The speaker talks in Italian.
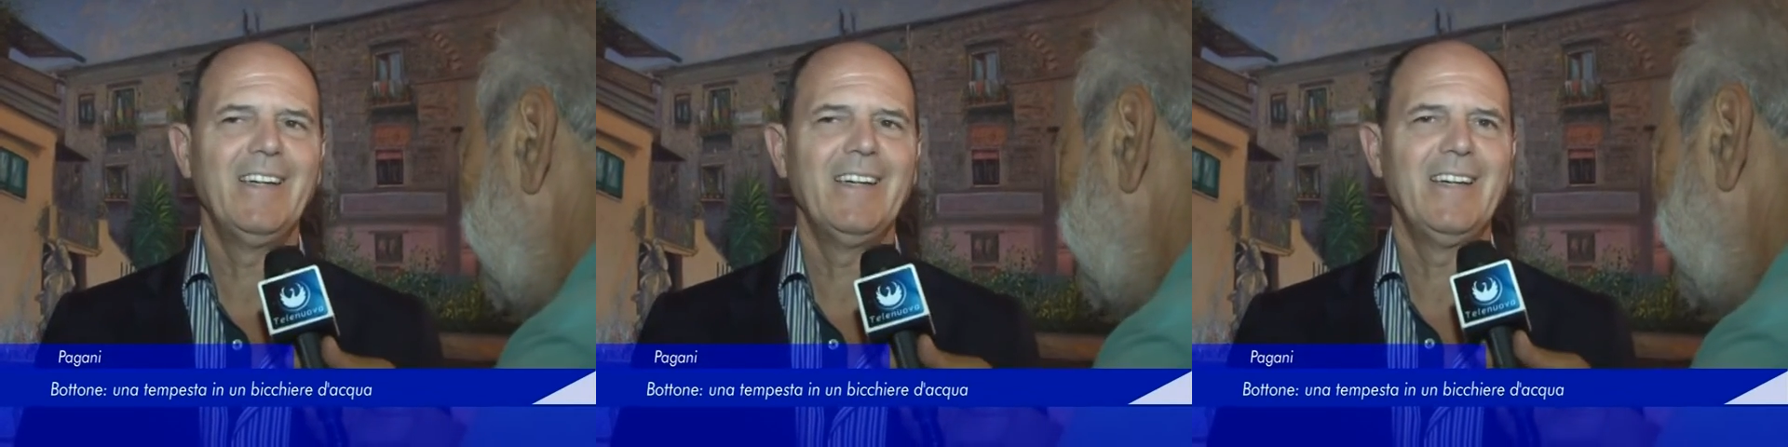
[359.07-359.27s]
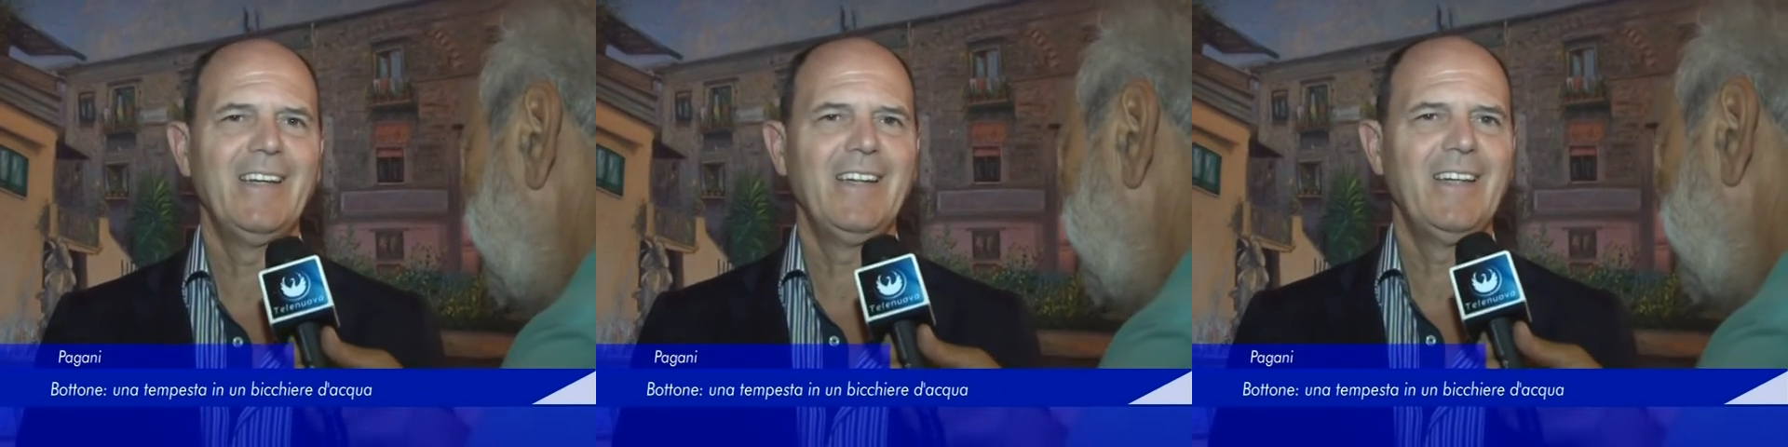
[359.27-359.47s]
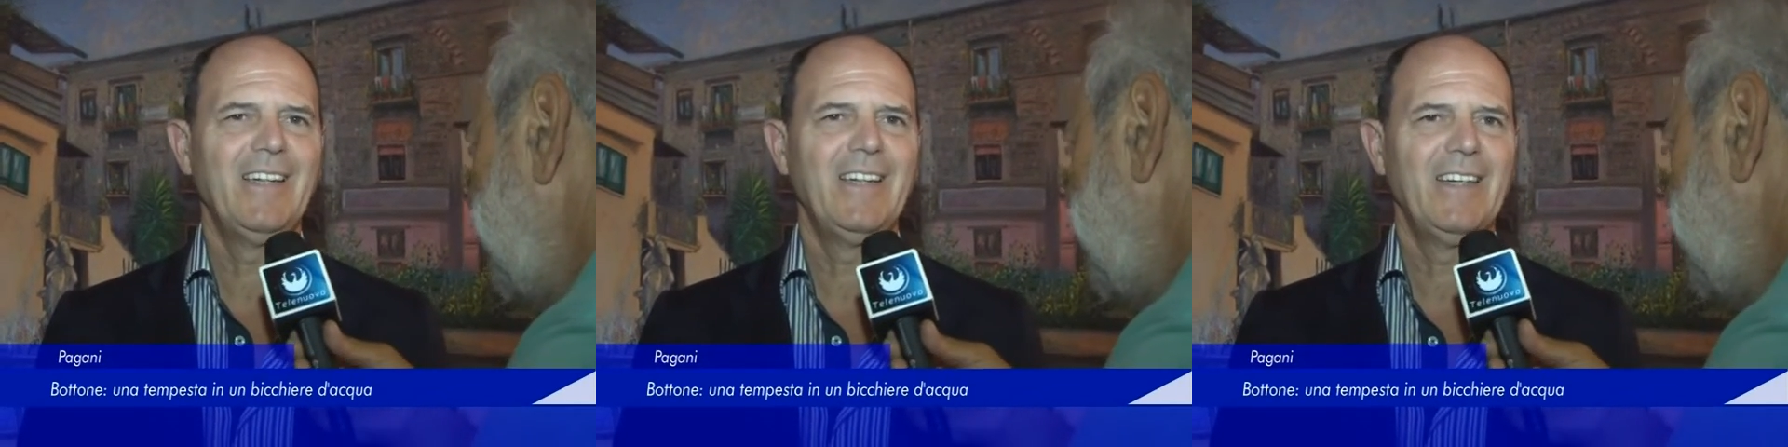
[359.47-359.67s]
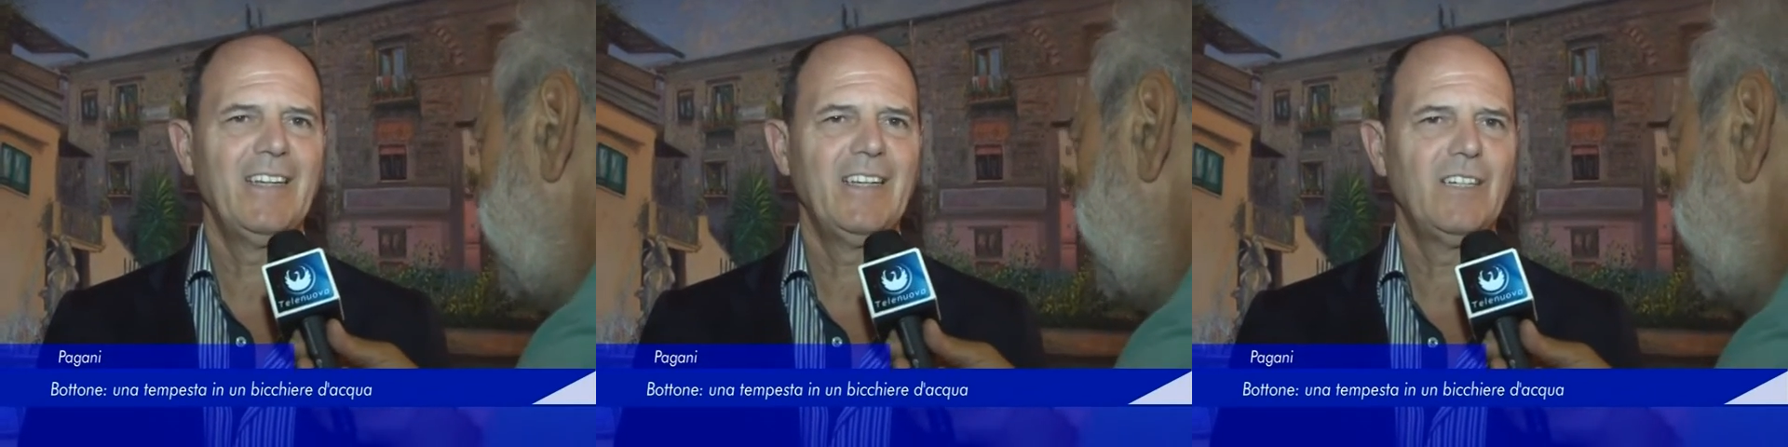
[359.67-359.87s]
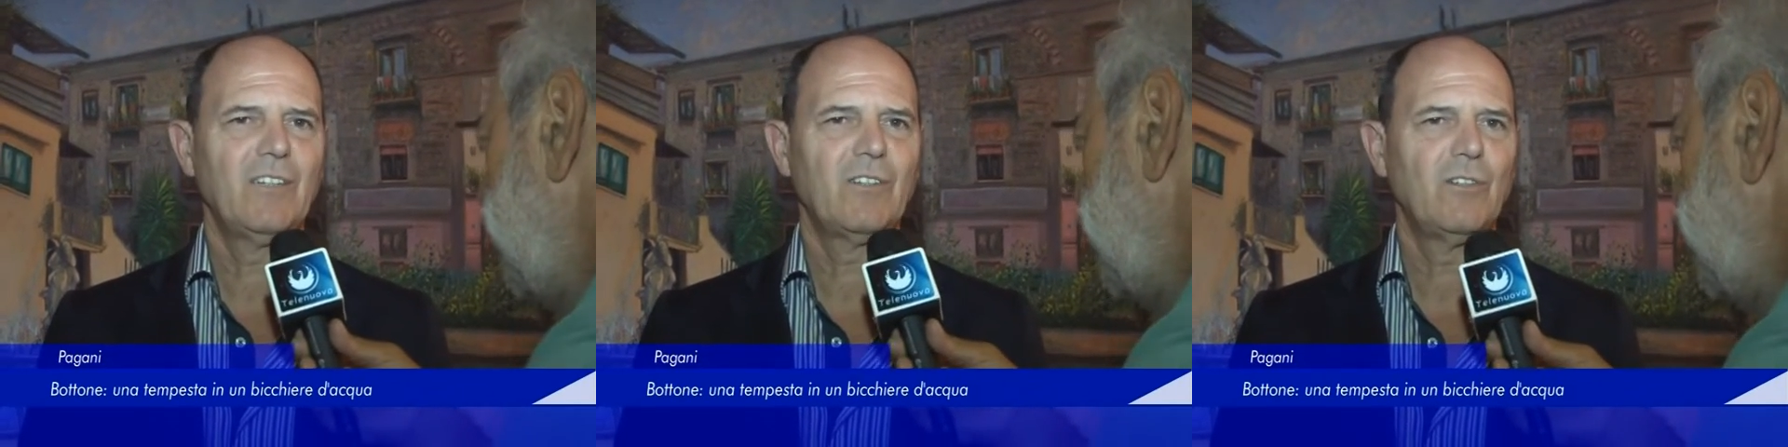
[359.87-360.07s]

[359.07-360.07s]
eh,